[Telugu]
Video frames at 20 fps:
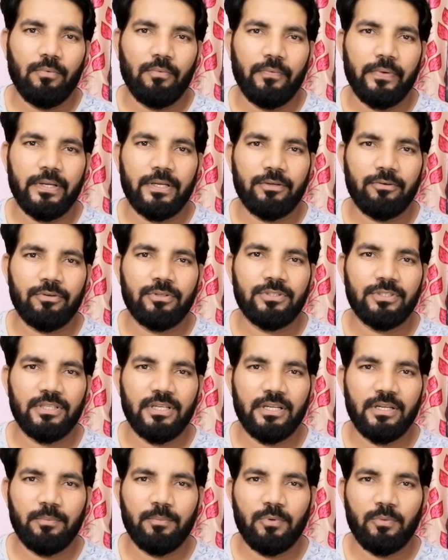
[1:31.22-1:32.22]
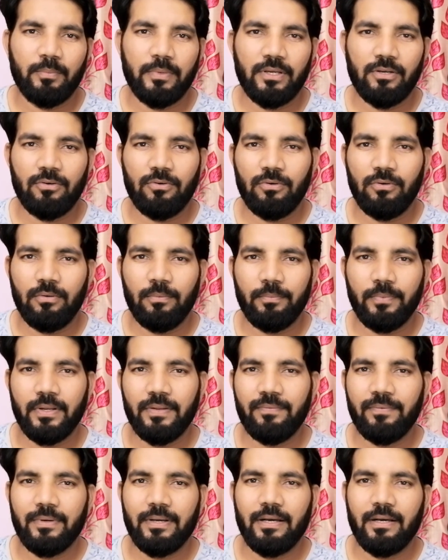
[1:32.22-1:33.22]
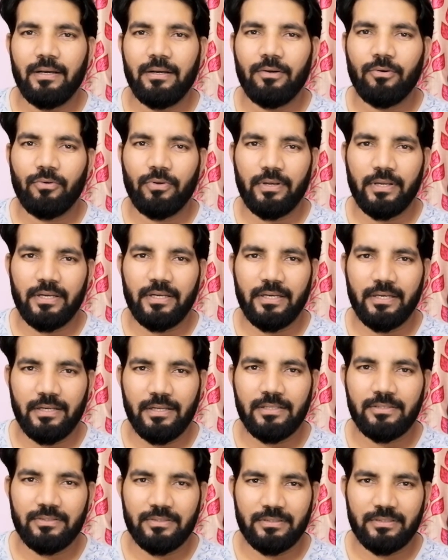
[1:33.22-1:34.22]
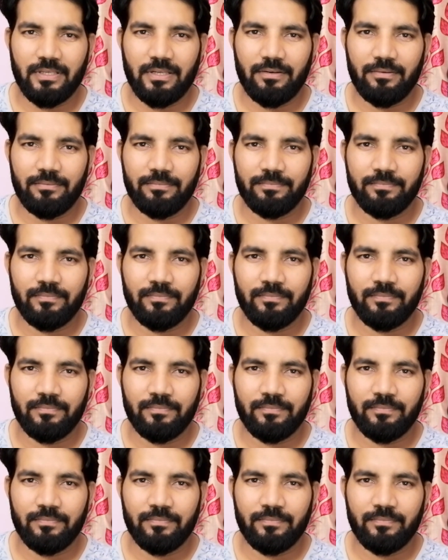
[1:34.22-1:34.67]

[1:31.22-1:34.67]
వీటి గురించి నేను ఇప్పుడు మీకు బ్రీఫ్గా కొన్ని డీటెయిల్స్ ఇస్తాను